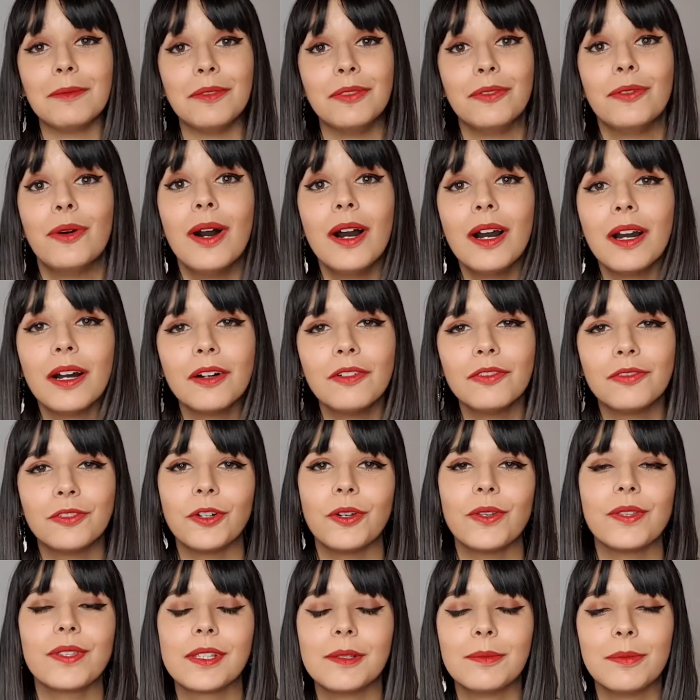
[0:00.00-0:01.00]
noir hein,
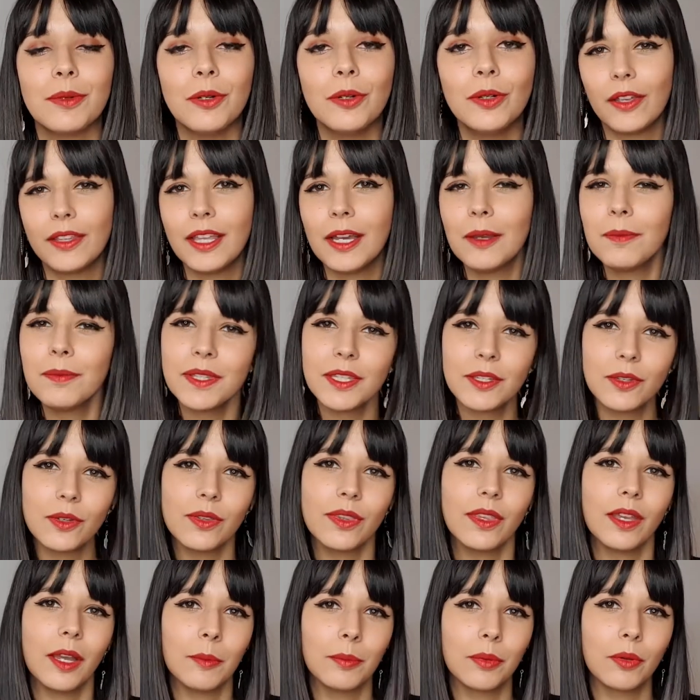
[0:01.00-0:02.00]
forcément. Il y a un petit
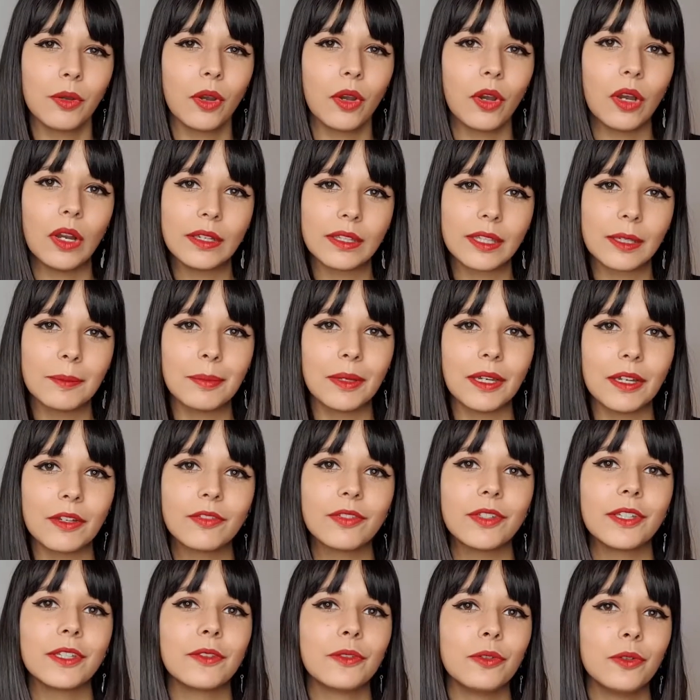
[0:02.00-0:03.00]
côté un peu rock et
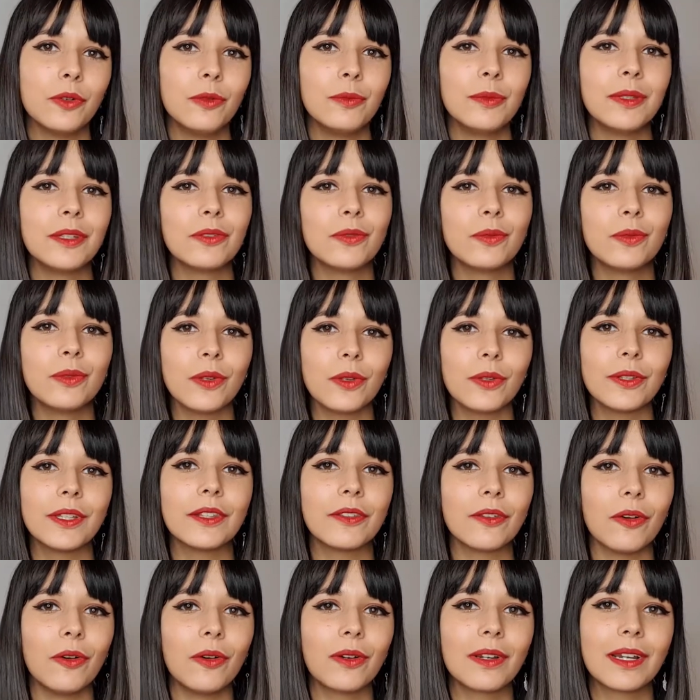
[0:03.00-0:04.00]
perfecto, mais tout en
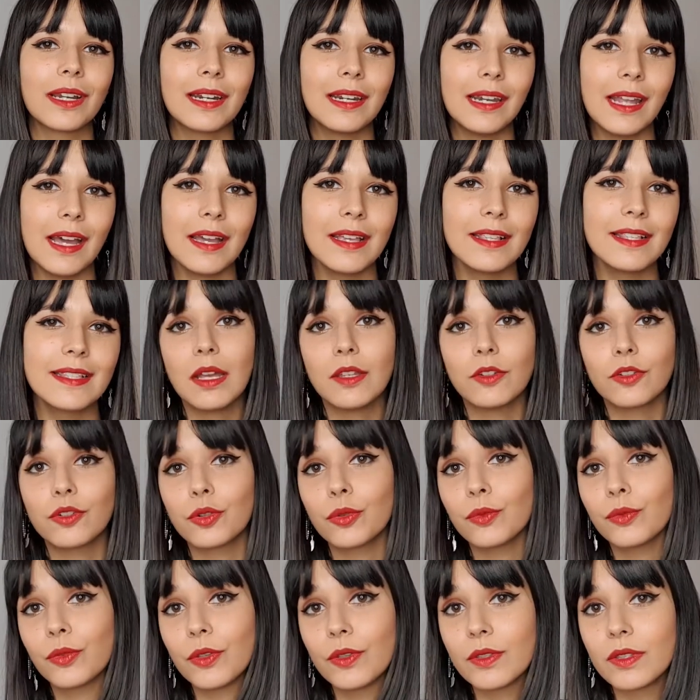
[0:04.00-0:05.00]
étant classe. Je
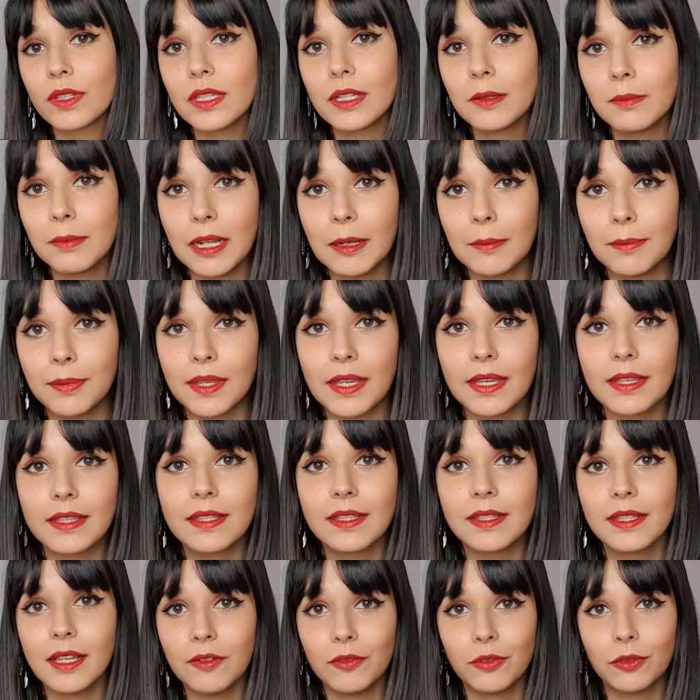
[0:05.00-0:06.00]
trouve que c'est une belle pièce,
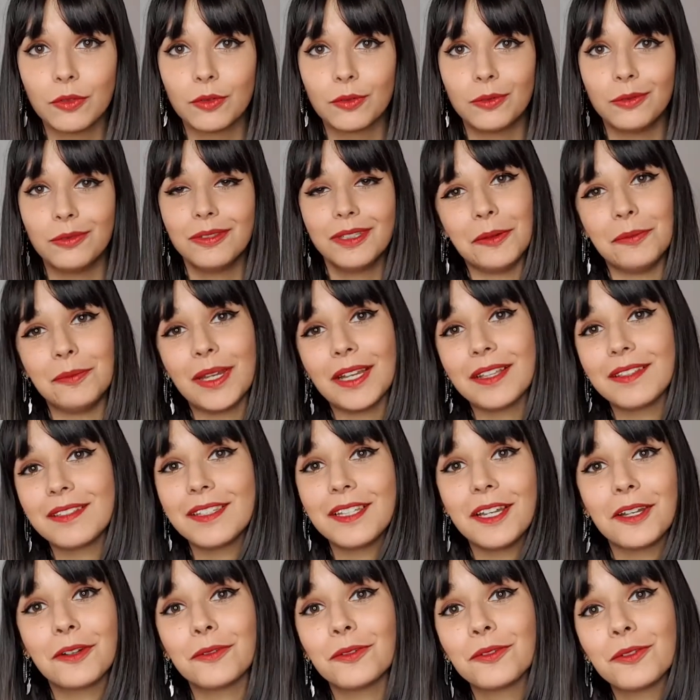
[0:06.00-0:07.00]
ça vaut le coup.
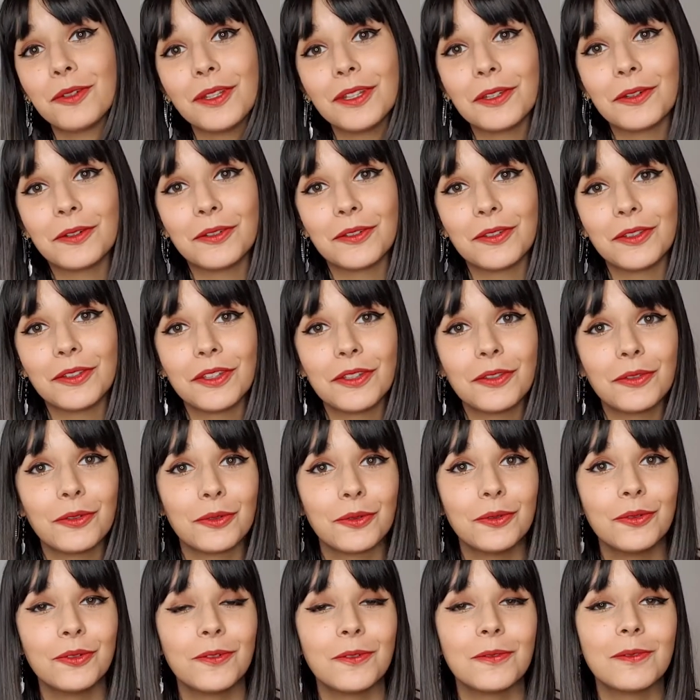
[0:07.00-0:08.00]
Merci à Comptoir des Cotonniers.
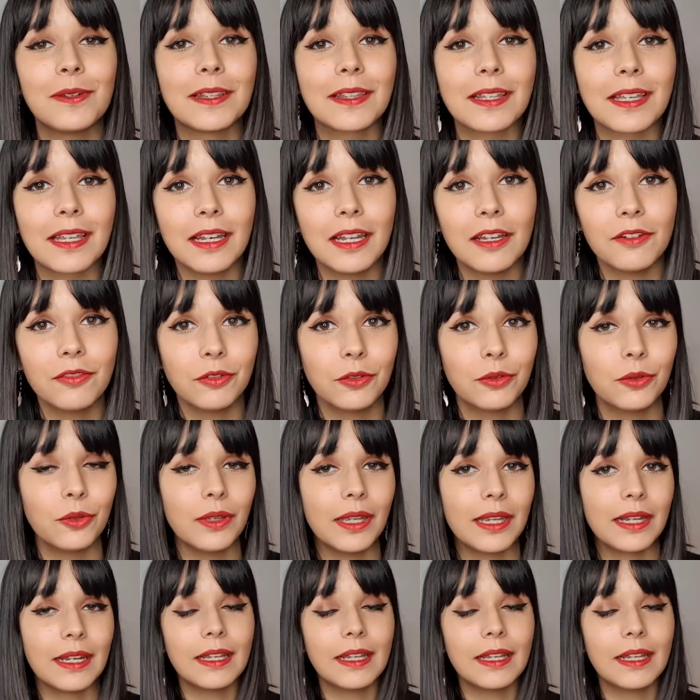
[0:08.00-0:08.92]
Du coup, je vous mettrai la photo avec